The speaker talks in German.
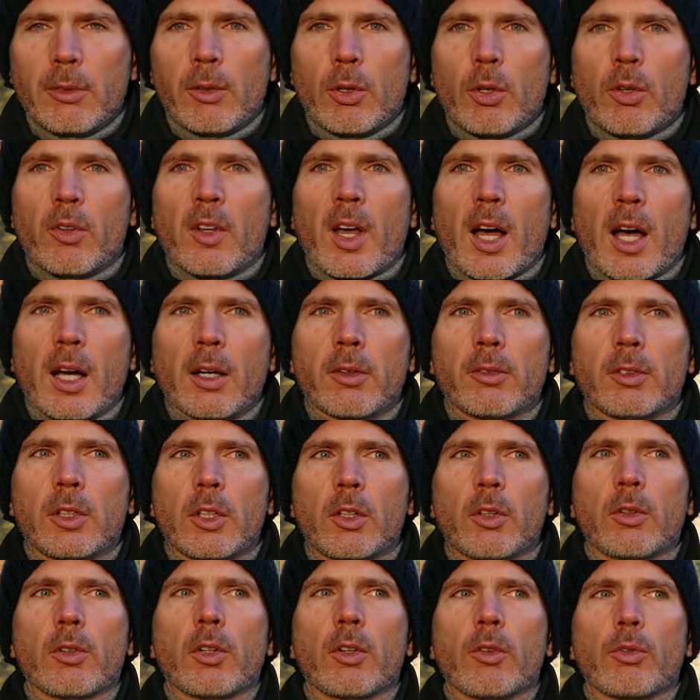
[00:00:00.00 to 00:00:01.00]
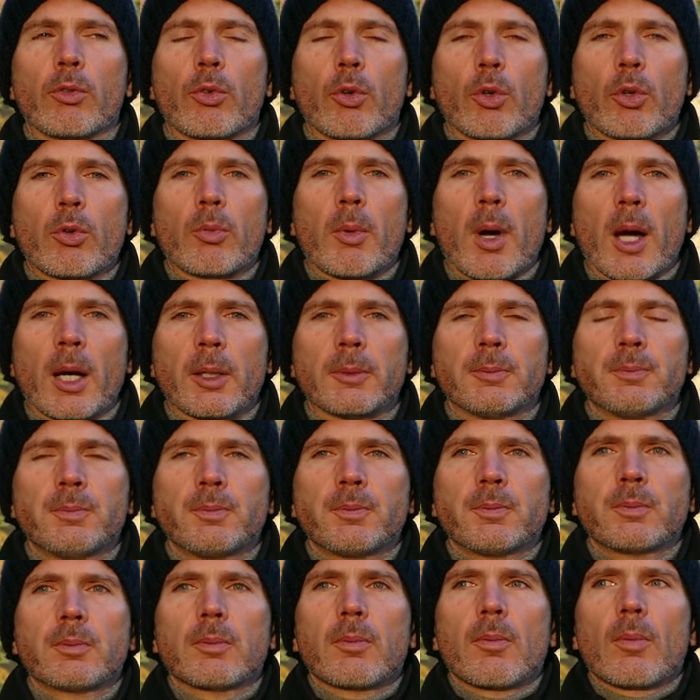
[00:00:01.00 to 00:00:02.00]
wenn du sagen willst, du willst ein Foto machen
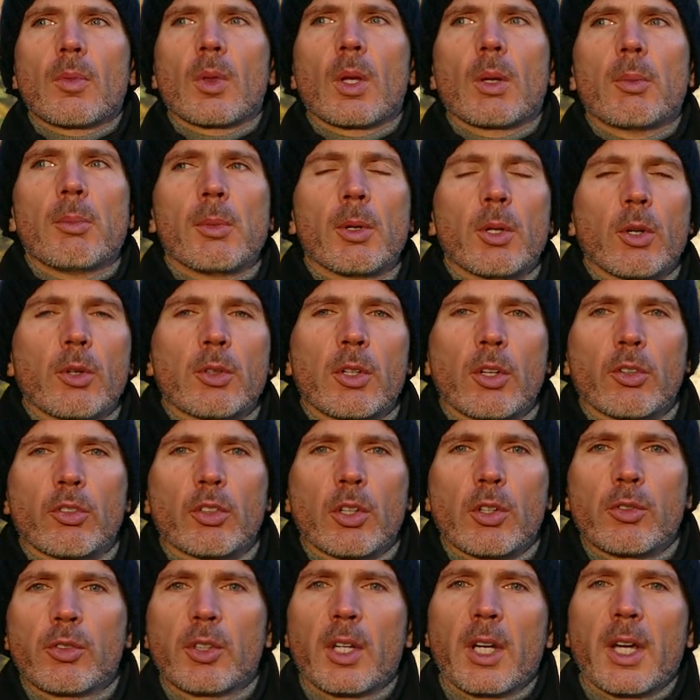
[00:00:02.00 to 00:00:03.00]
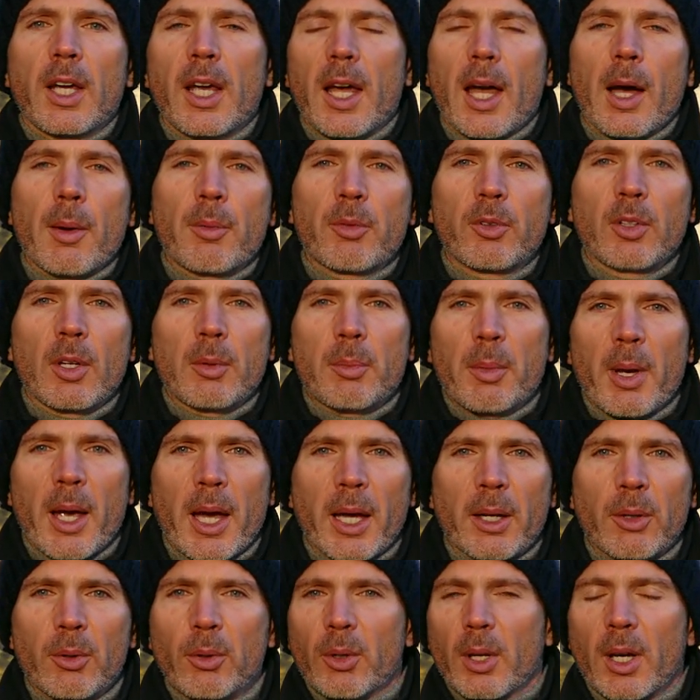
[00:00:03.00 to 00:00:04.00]
mit der Unterschrift Herbst in
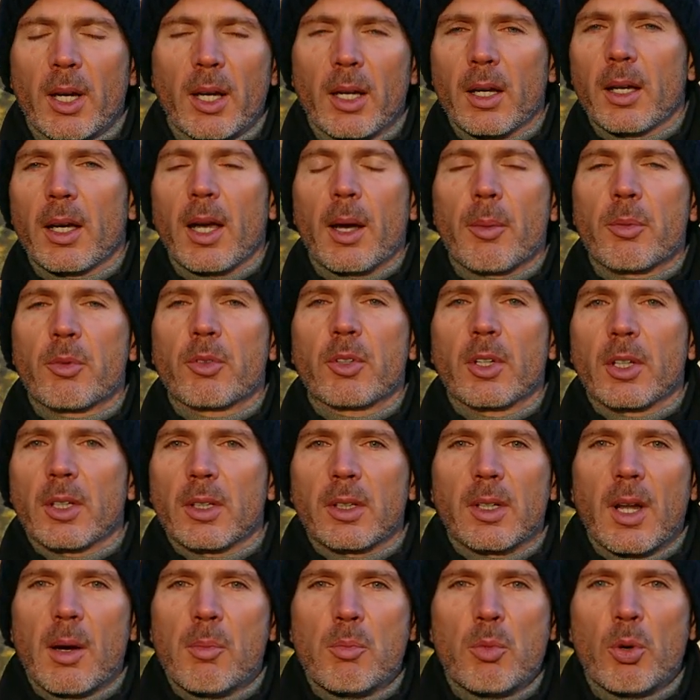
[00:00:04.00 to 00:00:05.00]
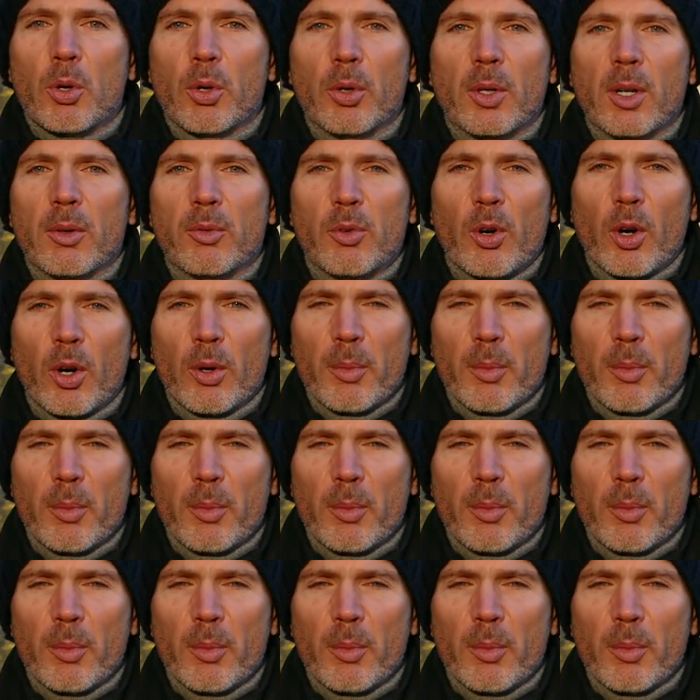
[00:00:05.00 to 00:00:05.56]
Bern oder Herbst in Hamburg oder wo auch